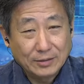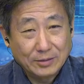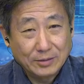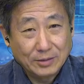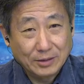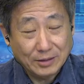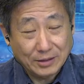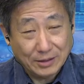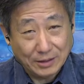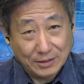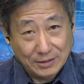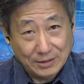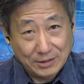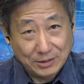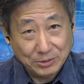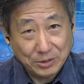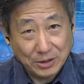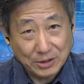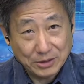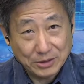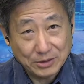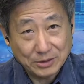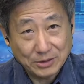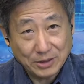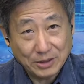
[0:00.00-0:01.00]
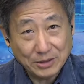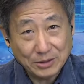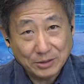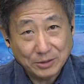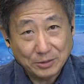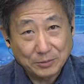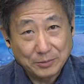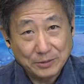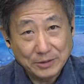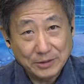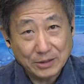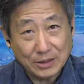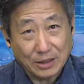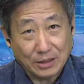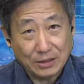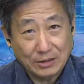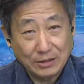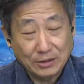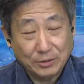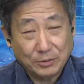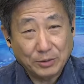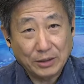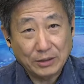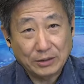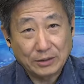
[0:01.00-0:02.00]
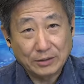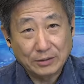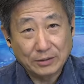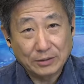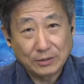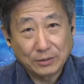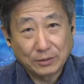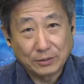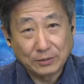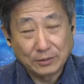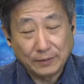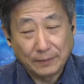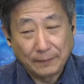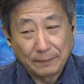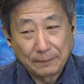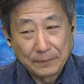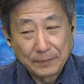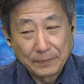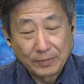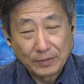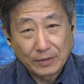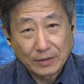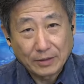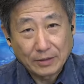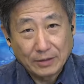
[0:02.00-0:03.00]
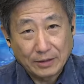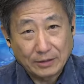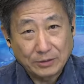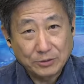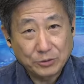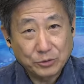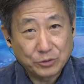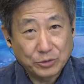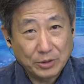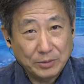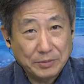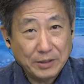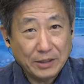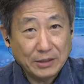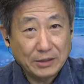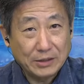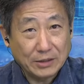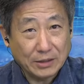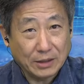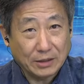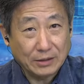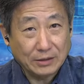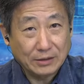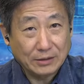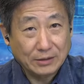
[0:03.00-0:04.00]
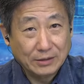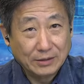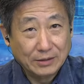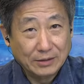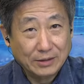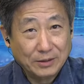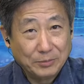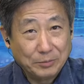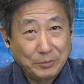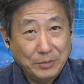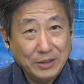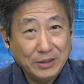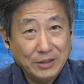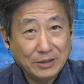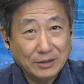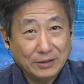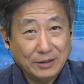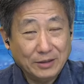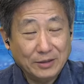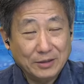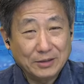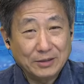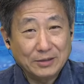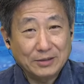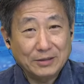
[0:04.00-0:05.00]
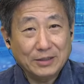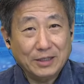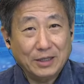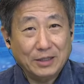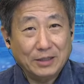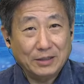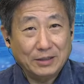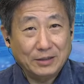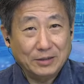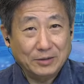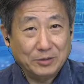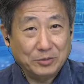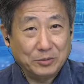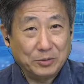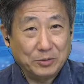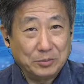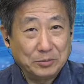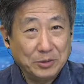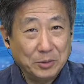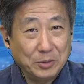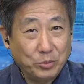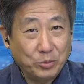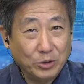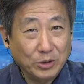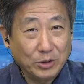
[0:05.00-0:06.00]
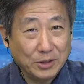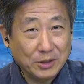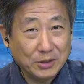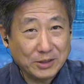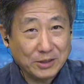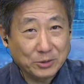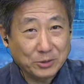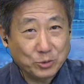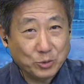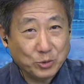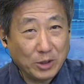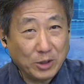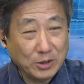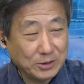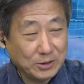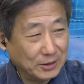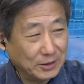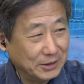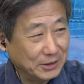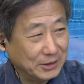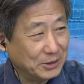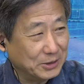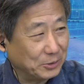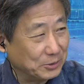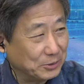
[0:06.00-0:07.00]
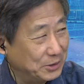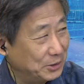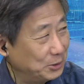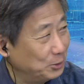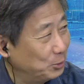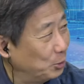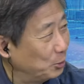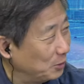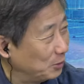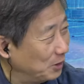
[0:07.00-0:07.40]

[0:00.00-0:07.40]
很奇怪的是，当时我们讲这个话题的时候呢，也就随便一讲，没想到在我们的播客上创造了一小记录。